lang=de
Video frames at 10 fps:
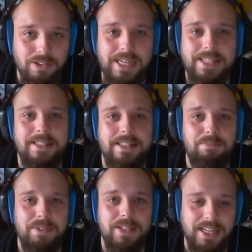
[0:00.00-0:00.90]
Hexen
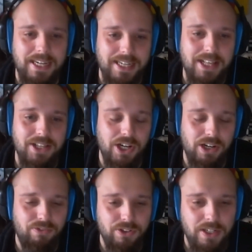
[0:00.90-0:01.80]
1733,
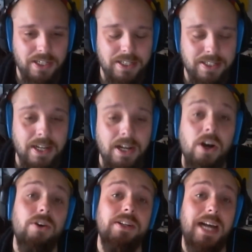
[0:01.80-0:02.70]
auch von Ulysses.
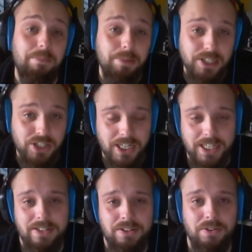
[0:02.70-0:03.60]
Und da bin ich
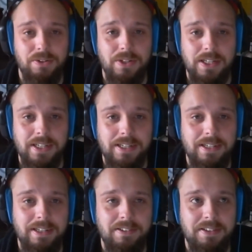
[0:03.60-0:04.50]
dann zu
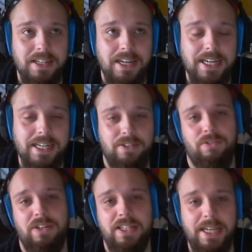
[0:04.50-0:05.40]
äh, der
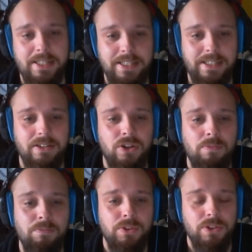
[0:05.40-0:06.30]
Redaktion Fantastik
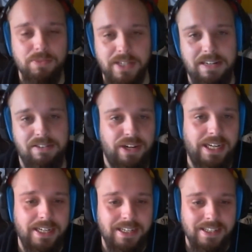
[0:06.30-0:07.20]
gekommen, zum
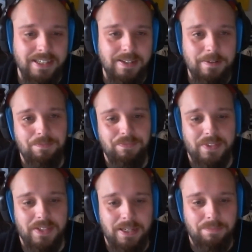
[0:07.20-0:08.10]
Seelenfänger.
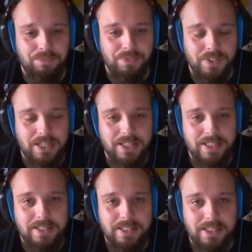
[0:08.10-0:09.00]
Mhm. Ja. Also das
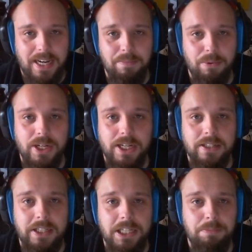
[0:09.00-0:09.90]
sind die drei Projekte,
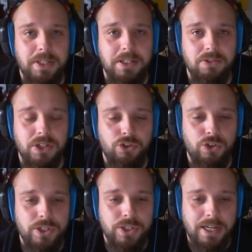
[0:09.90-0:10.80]
die ich bis jetzt
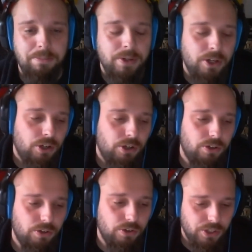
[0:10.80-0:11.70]
unterstützt habe.
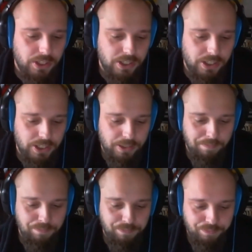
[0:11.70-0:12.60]
Und
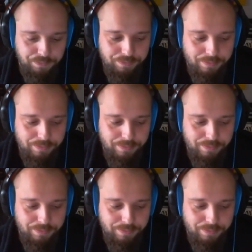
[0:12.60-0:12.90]
ähm,